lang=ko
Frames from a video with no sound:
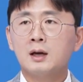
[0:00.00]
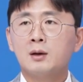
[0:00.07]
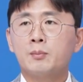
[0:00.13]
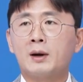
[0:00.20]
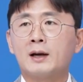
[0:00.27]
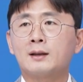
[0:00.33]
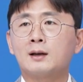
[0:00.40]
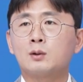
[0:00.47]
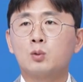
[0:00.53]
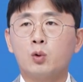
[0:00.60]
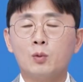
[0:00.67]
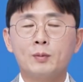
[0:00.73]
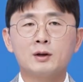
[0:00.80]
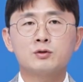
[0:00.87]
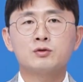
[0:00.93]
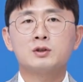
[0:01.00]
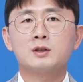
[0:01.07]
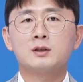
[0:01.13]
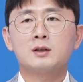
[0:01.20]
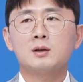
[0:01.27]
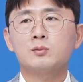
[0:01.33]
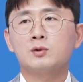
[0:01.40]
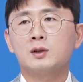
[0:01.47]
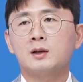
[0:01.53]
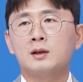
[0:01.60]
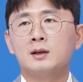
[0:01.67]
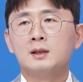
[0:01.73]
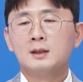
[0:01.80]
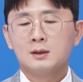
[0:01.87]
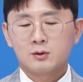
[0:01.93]
바닥 돌파주이기
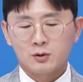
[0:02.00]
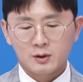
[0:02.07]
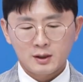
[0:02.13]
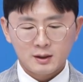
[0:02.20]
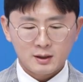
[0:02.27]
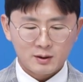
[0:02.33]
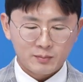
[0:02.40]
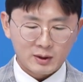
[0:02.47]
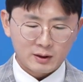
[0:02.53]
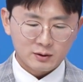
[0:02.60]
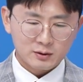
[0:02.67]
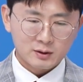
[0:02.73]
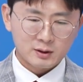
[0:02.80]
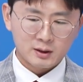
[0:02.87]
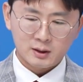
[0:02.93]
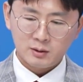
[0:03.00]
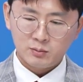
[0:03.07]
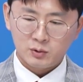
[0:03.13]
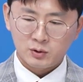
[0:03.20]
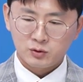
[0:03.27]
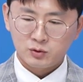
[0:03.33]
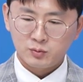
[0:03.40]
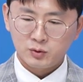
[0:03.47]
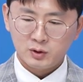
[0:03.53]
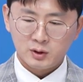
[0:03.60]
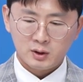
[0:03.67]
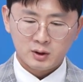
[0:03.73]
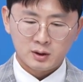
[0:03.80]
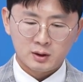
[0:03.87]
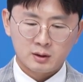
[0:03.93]
때문에 거기에 대한 매력들이 뭐
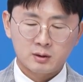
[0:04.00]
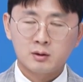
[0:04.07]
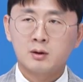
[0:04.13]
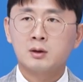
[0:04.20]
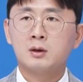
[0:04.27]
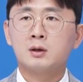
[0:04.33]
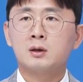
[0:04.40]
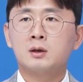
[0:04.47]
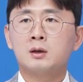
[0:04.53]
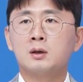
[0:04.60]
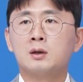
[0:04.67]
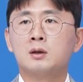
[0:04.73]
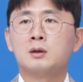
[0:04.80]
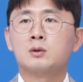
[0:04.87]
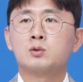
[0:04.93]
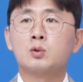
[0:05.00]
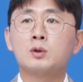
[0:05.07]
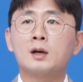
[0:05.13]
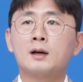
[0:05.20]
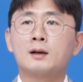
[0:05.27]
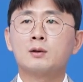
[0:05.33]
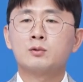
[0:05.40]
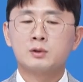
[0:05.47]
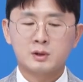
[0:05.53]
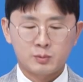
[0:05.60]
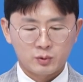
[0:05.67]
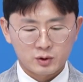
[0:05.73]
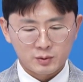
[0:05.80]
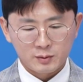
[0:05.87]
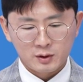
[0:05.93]
충분히 어 좋다라고 이제
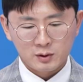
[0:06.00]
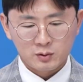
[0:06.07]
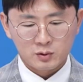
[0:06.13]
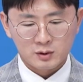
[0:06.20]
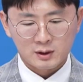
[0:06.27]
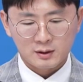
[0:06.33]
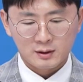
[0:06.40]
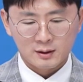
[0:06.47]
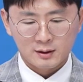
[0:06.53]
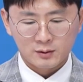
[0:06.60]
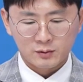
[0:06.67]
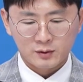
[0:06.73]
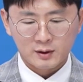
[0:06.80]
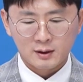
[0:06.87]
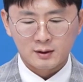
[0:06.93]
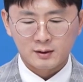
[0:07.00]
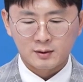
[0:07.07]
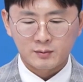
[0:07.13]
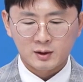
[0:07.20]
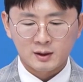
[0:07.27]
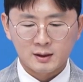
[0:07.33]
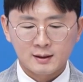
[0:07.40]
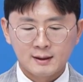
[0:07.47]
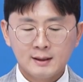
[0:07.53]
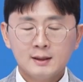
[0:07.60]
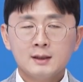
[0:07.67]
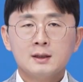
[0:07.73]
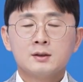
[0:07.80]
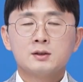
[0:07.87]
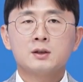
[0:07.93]
보시면 좋지 않을까라고 생각을 합니다.
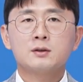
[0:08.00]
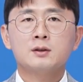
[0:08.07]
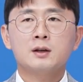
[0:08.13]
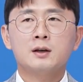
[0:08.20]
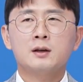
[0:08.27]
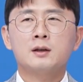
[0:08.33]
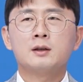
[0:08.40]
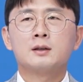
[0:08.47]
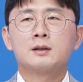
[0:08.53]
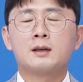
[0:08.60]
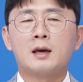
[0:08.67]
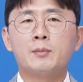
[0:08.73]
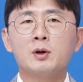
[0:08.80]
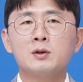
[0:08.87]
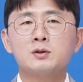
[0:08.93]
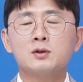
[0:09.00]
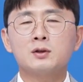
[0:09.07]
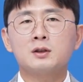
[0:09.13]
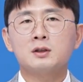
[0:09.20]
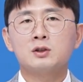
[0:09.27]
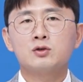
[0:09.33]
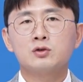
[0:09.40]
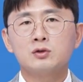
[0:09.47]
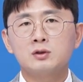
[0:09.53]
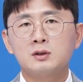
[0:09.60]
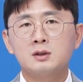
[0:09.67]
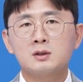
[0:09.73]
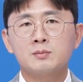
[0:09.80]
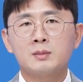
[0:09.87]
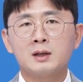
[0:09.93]
최근에 개별적인
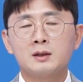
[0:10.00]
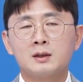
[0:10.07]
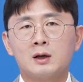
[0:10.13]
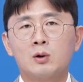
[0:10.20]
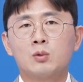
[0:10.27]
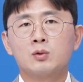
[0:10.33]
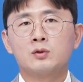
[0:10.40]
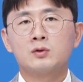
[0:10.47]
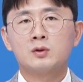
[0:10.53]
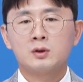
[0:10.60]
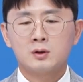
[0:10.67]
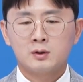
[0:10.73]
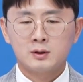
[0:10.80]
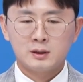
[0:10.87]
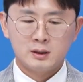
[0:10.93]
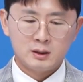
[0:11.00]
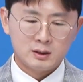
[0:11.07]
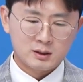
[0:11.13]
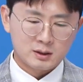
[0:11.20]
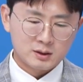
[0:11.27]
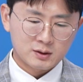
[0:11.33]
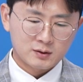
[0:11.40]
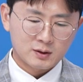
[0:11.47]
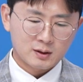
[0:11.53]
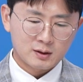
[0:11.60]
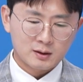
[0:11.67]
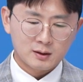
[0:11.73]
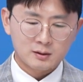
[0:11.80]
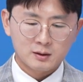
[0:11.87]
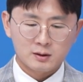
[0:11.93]
이슈들이 좀 많이 나오고 있어요. 이
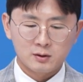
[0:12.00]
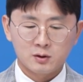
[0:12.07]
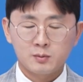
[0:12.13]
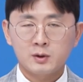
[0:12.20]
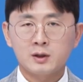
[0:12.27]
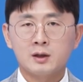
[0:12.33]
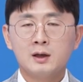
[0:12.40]
GC셀이라는 기업이